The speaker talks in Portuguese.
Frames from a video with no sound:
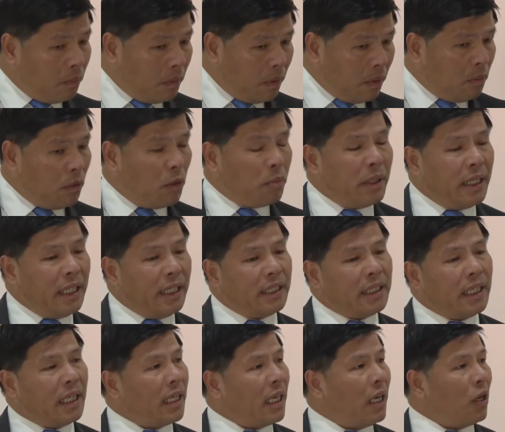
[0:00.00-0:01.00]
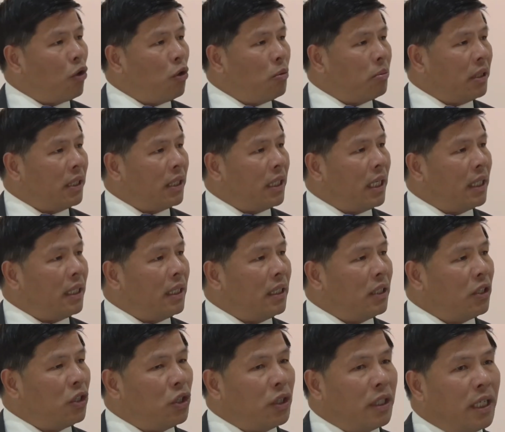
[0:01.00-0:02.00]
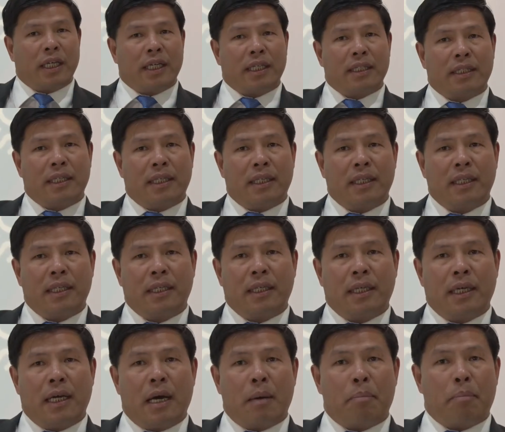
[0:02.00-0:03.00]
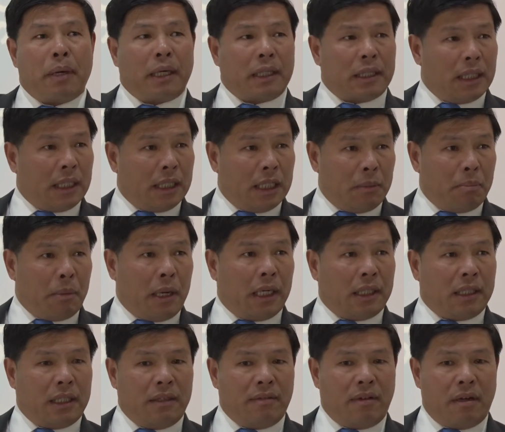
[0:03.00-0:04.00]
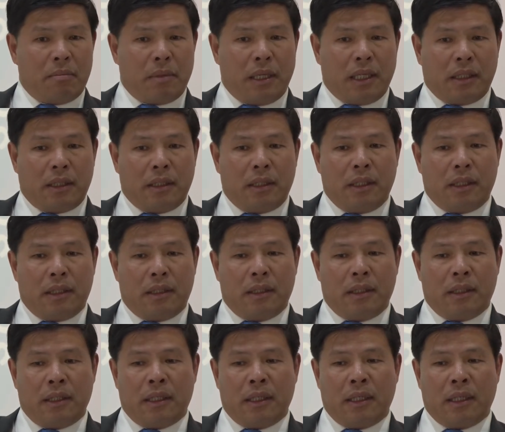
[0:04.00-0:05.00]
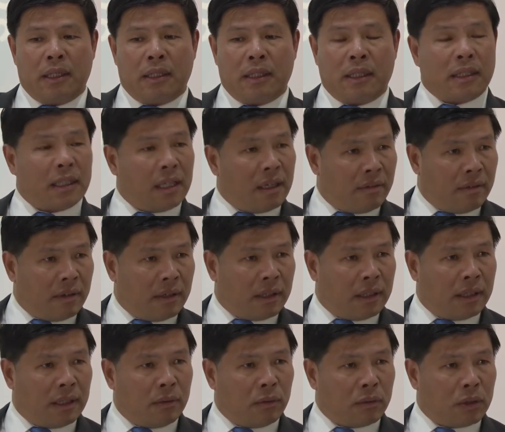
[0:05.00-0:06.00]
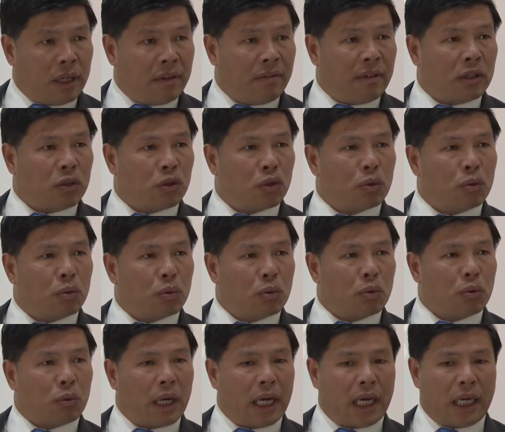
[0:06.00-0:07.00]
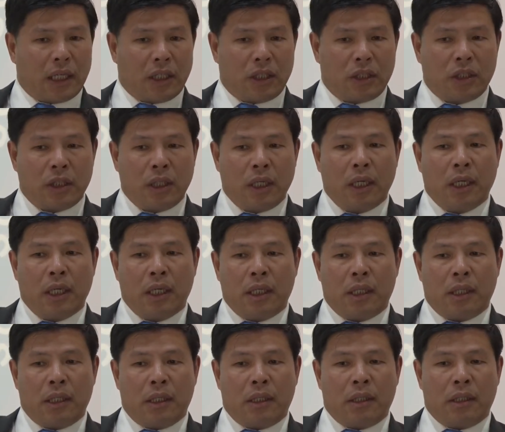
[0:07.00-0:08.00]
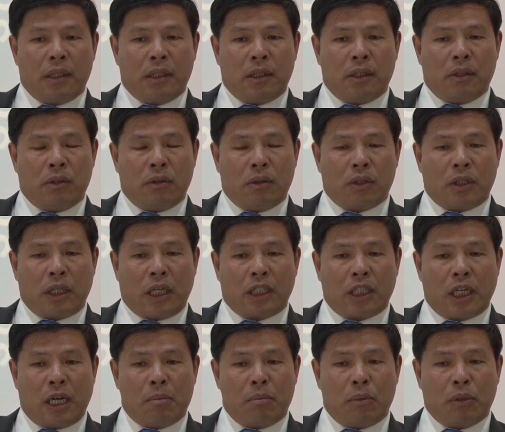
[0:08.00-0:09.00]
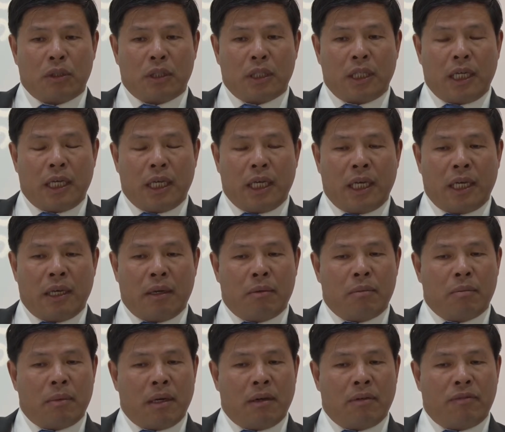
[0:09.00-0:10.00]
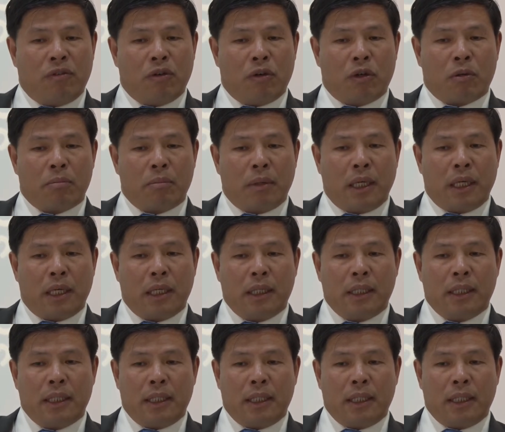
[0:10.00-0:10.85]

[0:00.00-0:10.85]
mobilizar a comunidade chinesa a participar ativamente nos eventos culturais. E nós achamos que é uma forma